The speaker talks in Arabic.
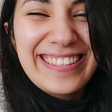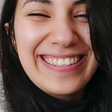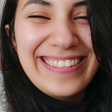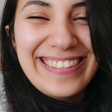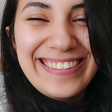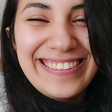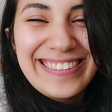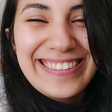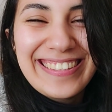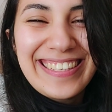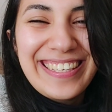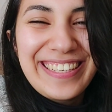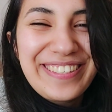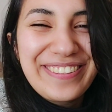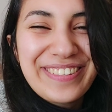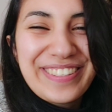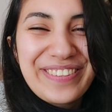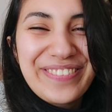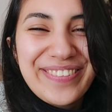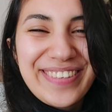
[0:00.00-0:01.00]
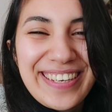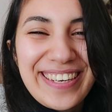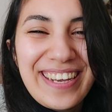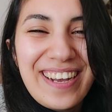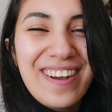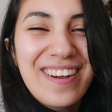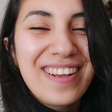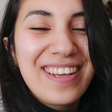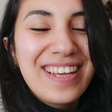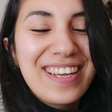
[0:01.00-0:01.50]
عزيزه عليا
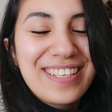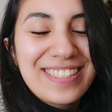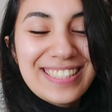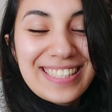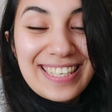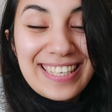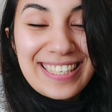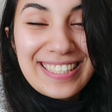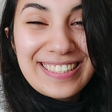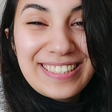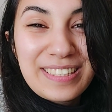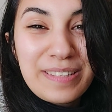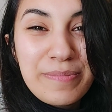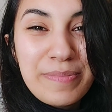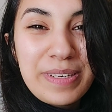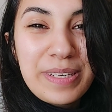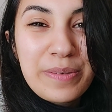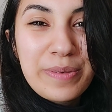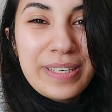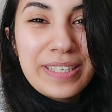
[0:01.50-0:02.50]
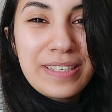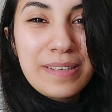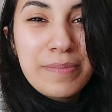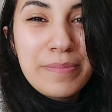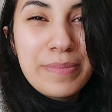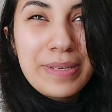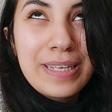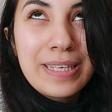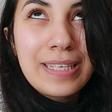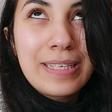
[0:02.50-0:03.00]
كنبغيها سخنت المليويه
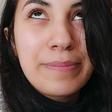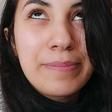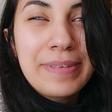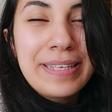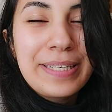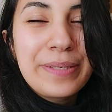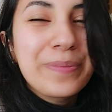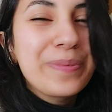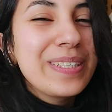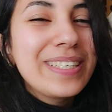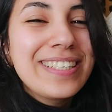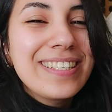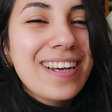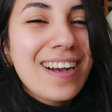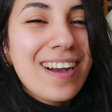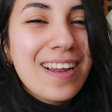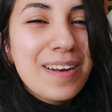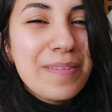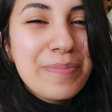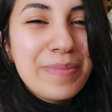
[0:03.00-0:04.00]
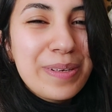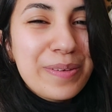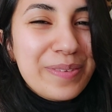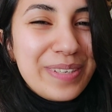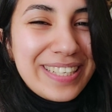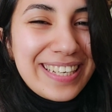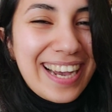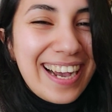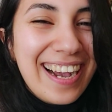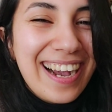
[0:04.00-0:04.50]
المليويه
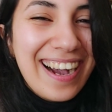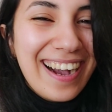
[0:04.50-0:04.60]
الملويه